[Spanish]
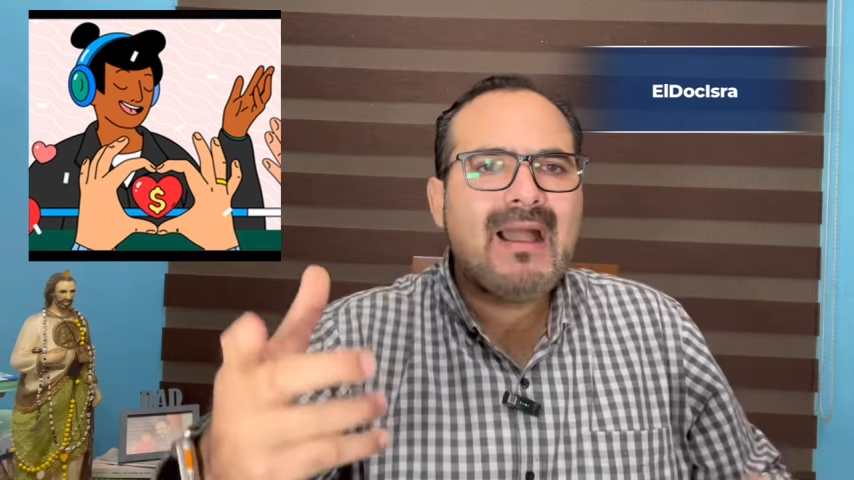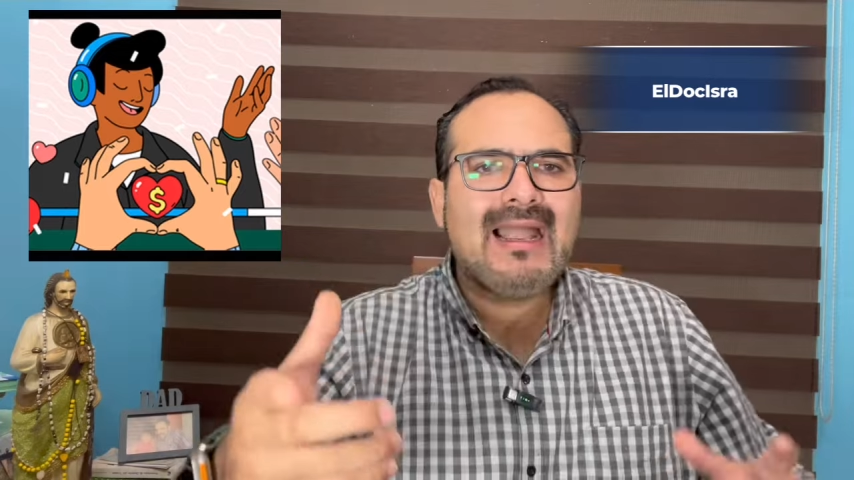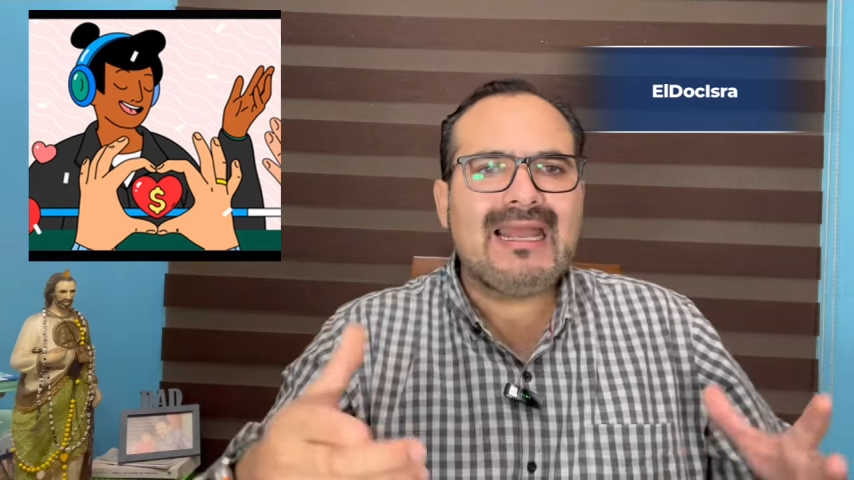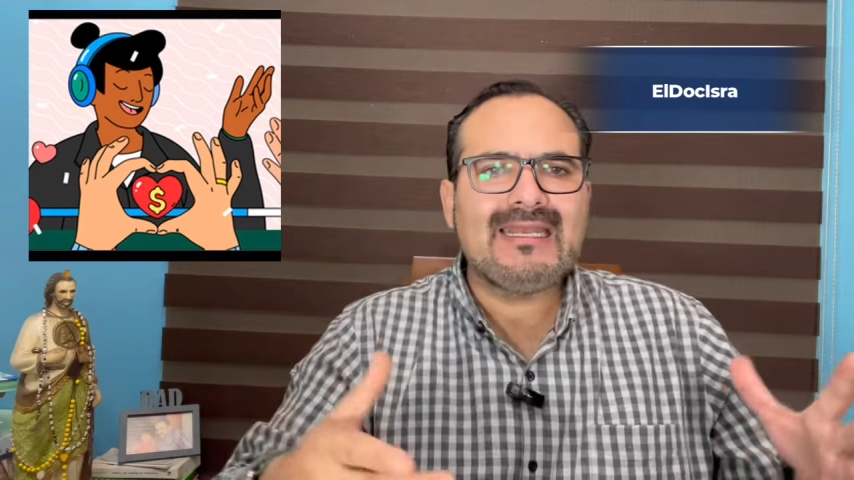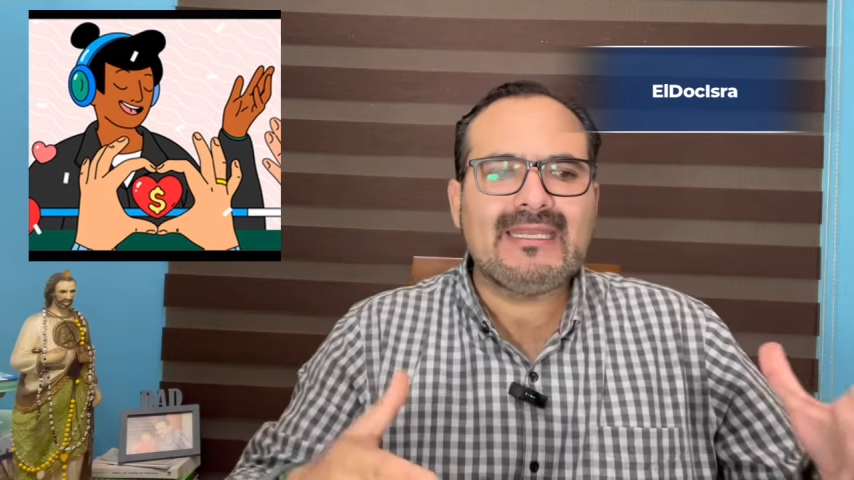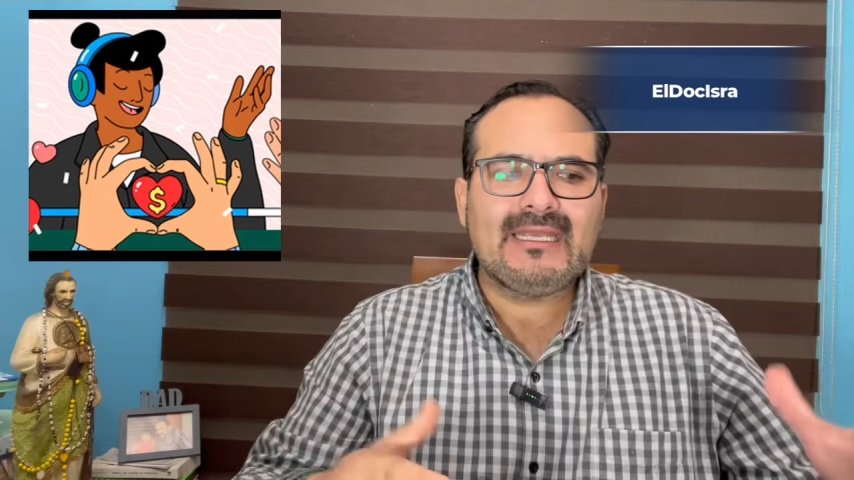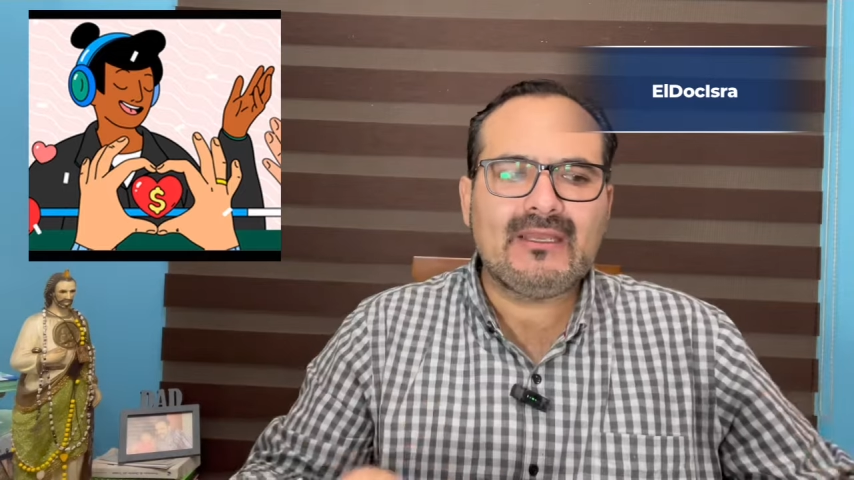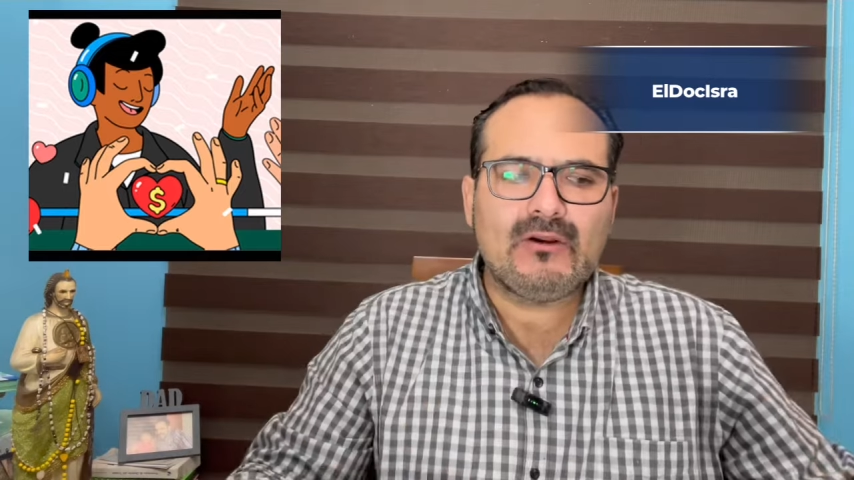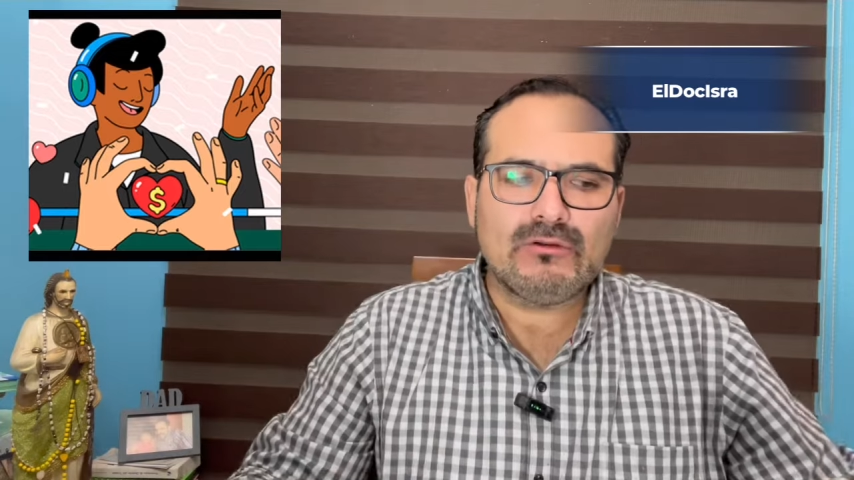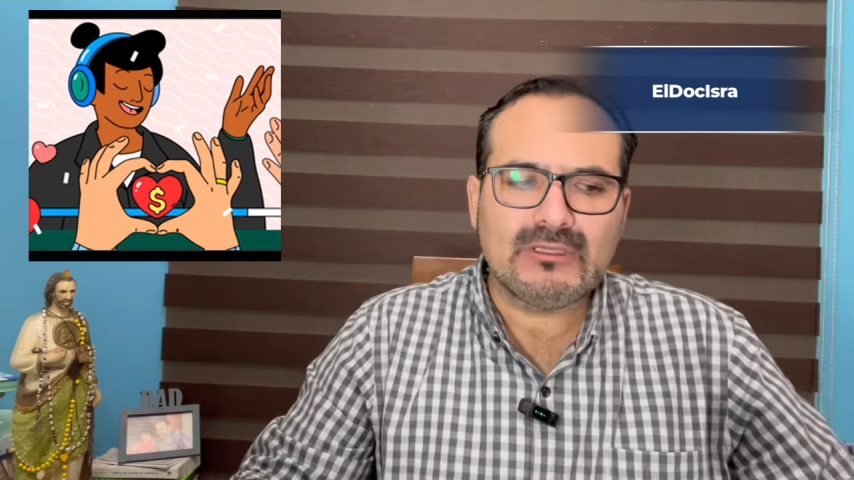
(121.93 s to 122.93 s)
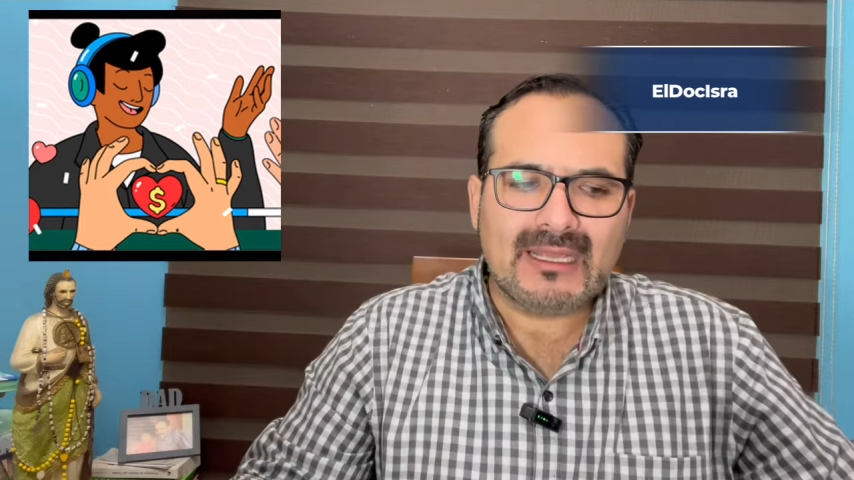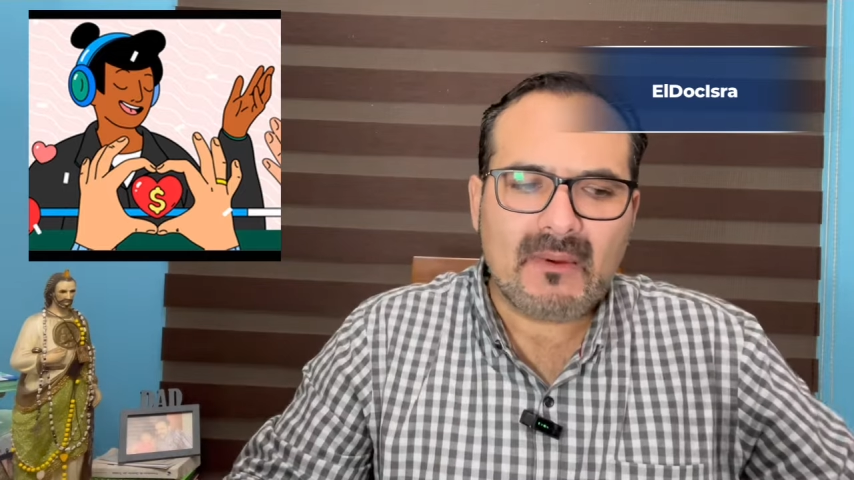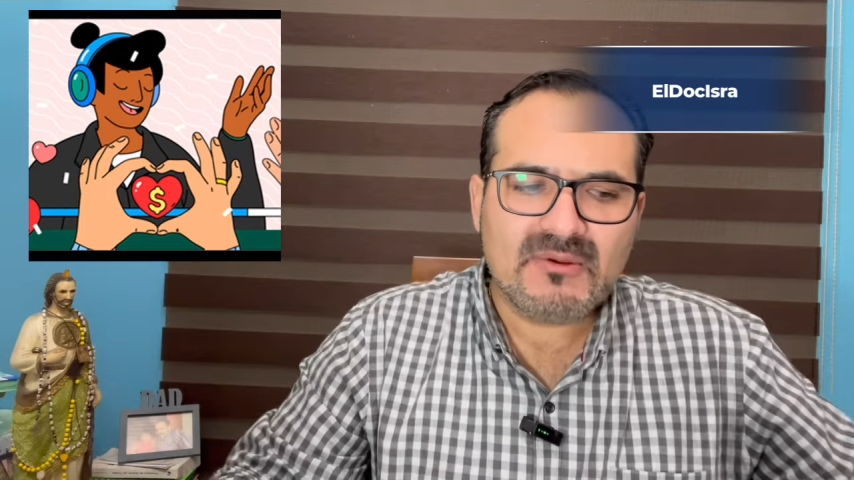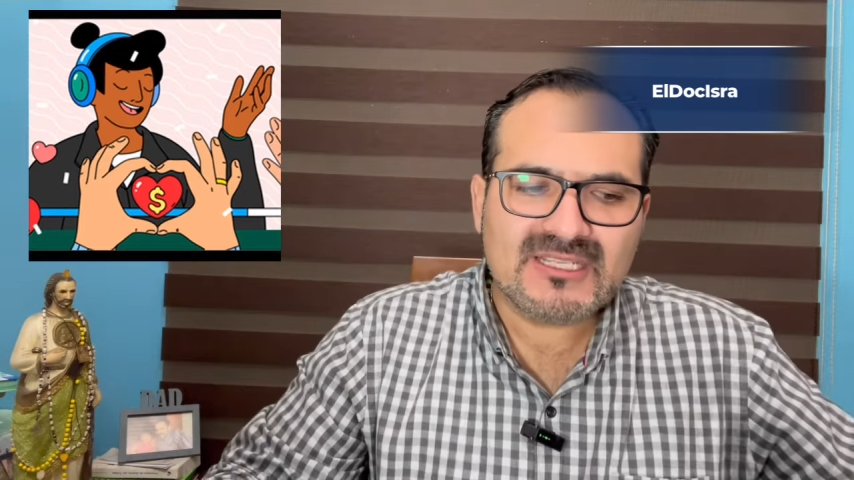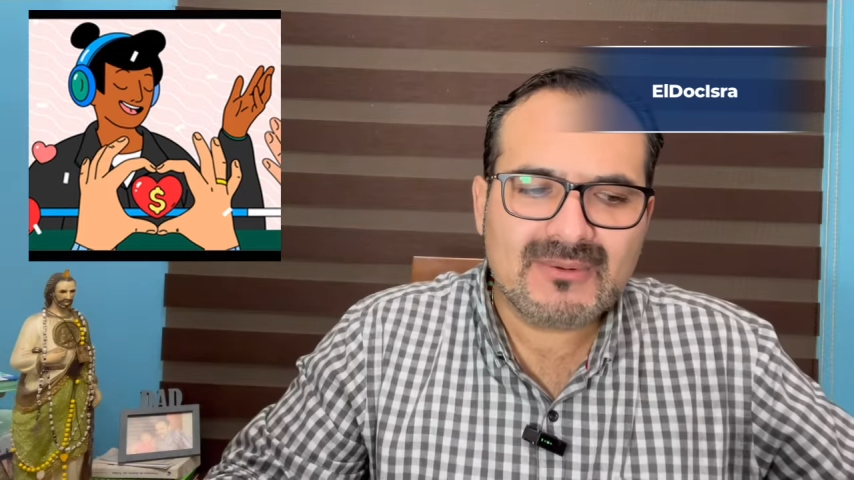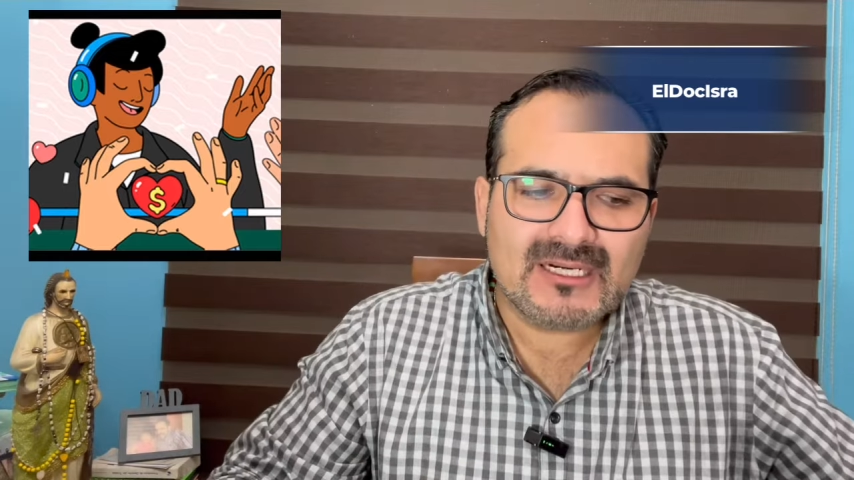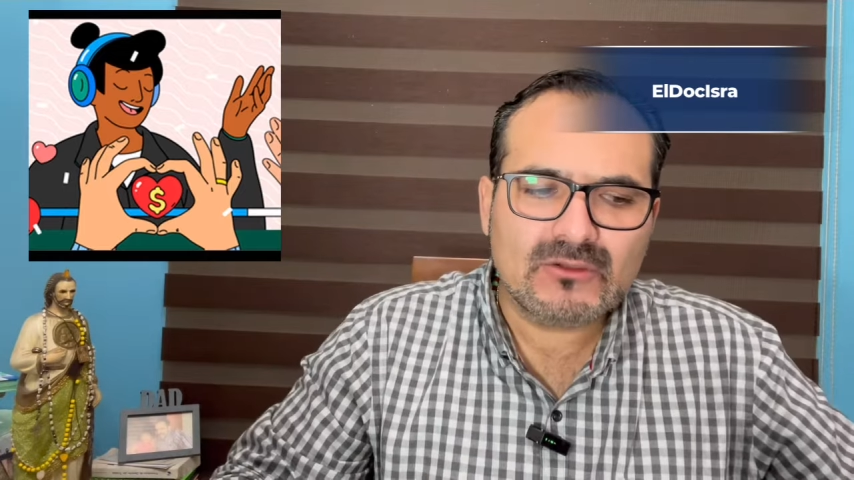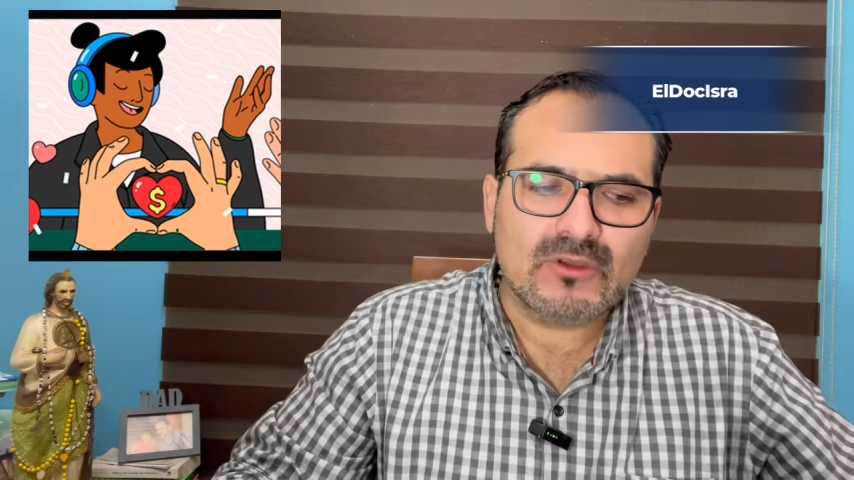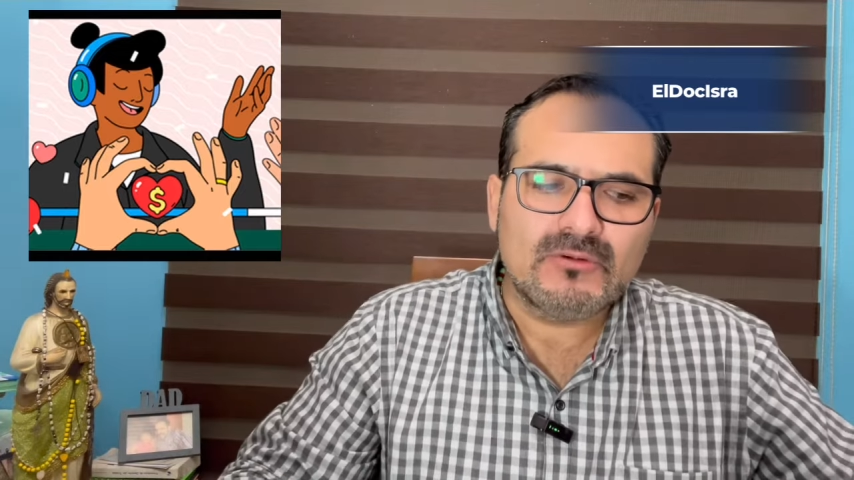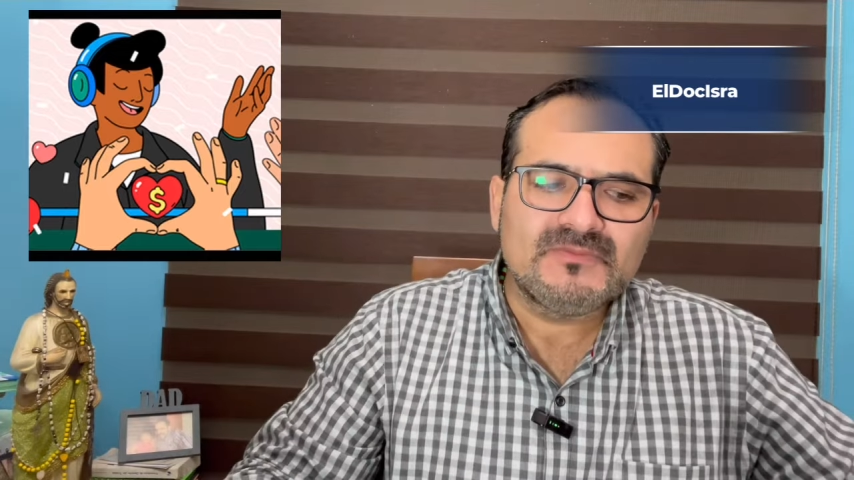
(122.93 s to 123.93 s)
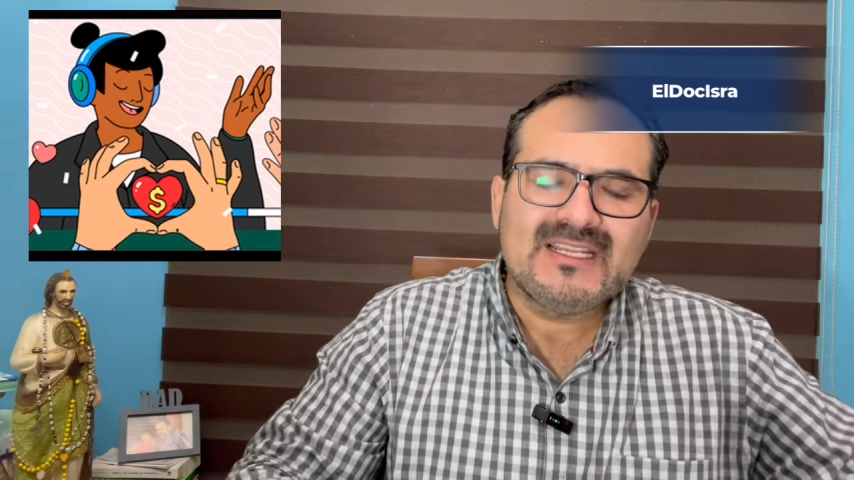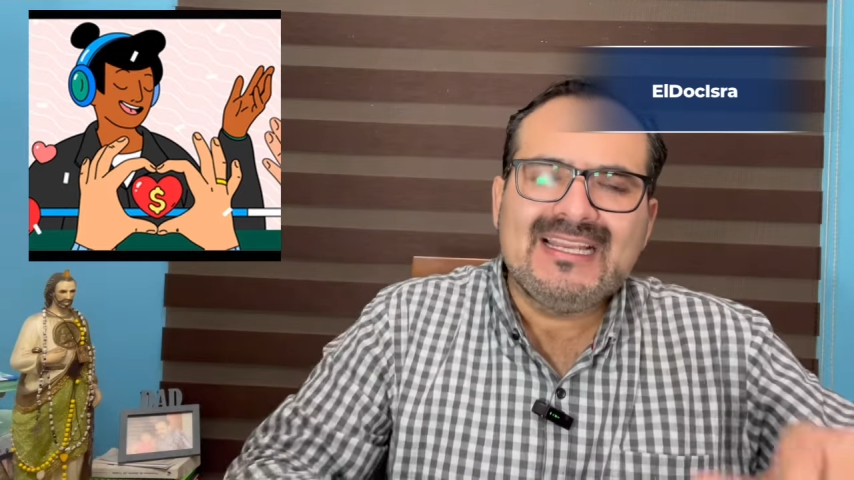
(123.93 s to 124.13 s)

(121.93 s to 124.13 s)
pagan y qué onda. Vamos a hablar todo.